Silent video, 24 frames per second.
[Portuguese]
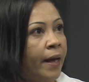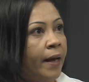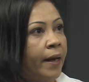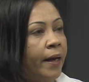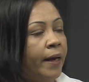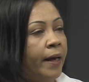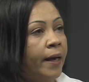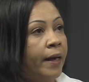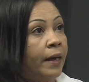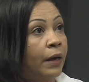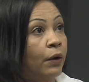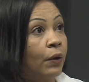
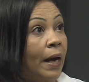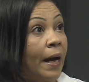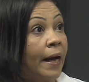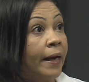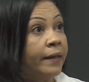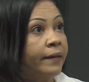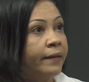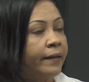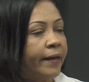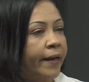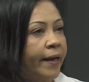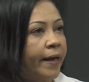É, a
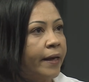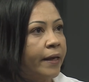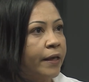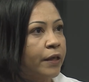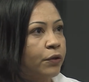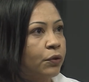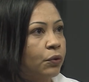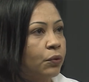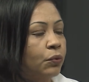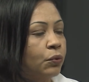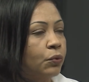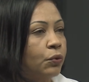
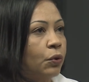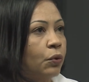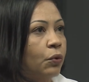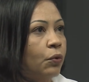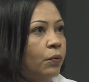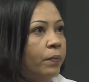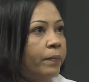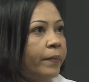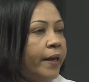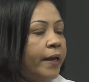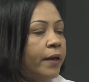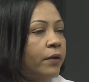entrega do
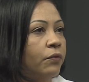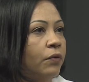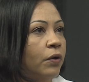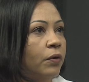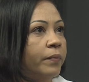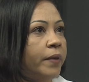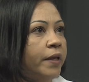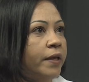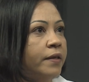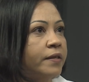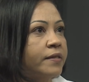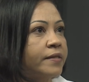documento ao
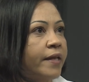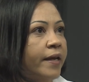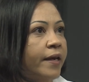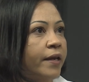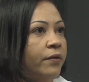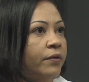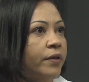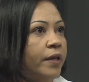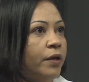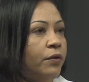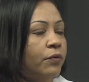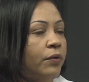
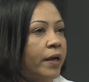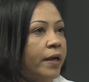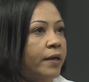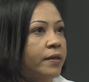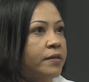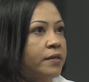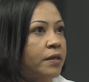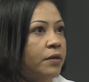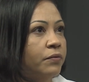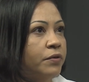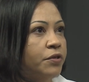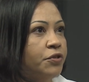Ministério da
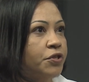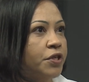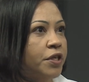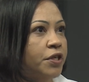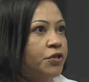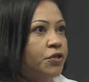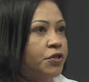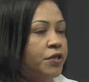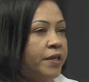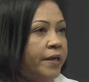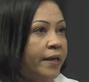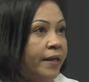Educação, a
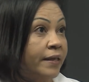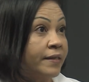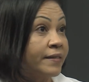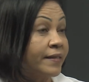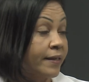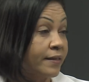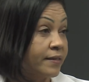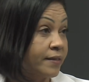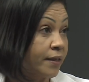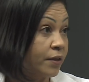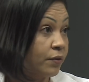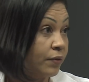gente, ele
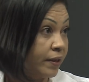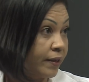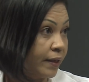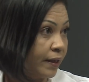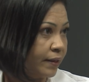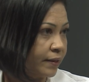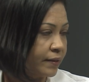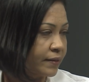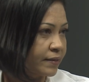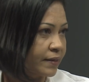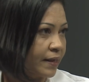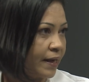está sendo
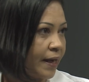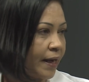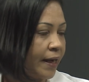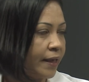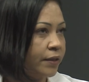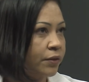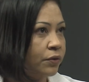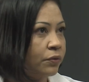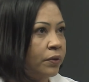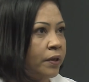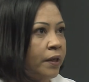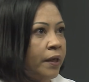
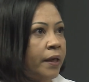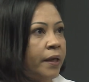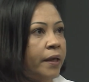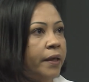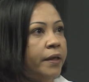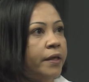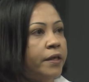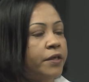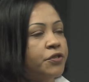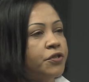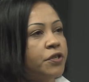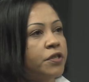analisado
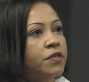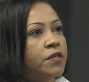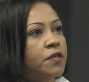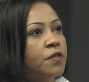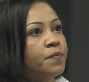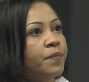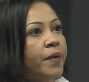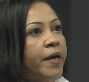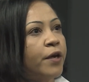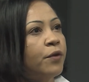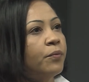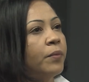e a gente
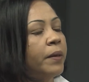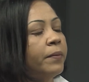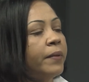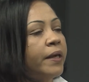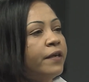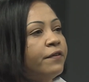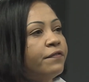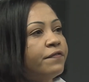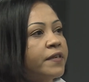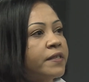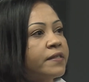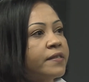espera uma
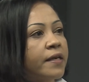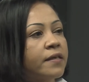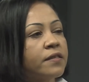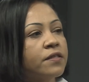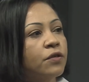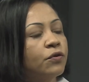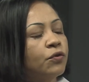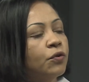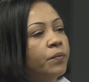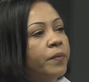manifestação do